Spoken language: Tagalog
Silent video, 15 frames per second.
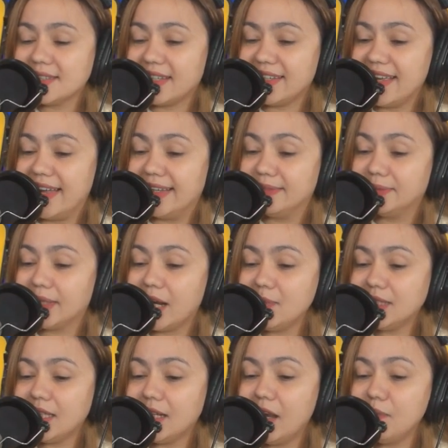ayan.
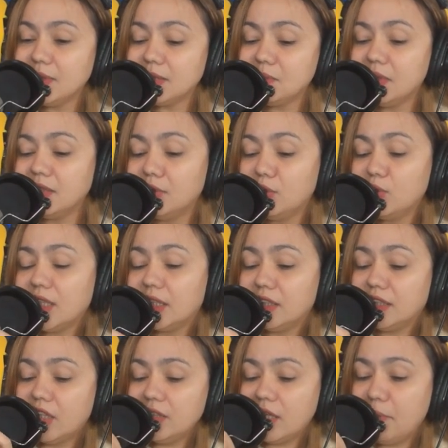Maraming salamat sa mga nanonood sa atin
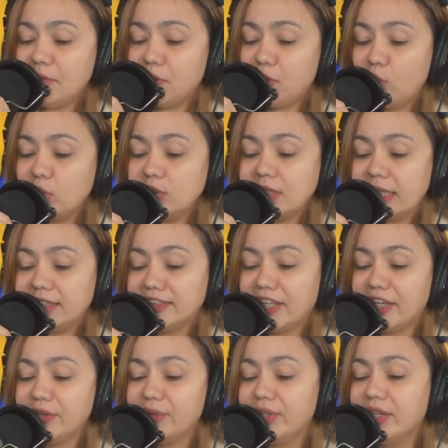ngayon. Dami nanonood sa atin
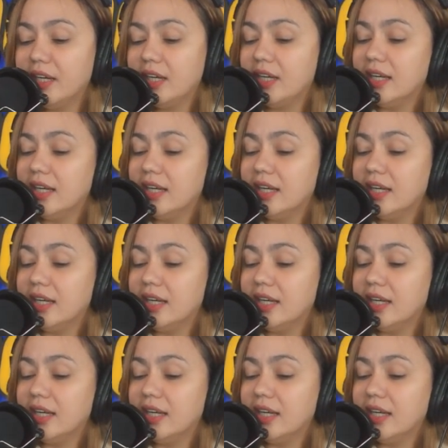ngayon.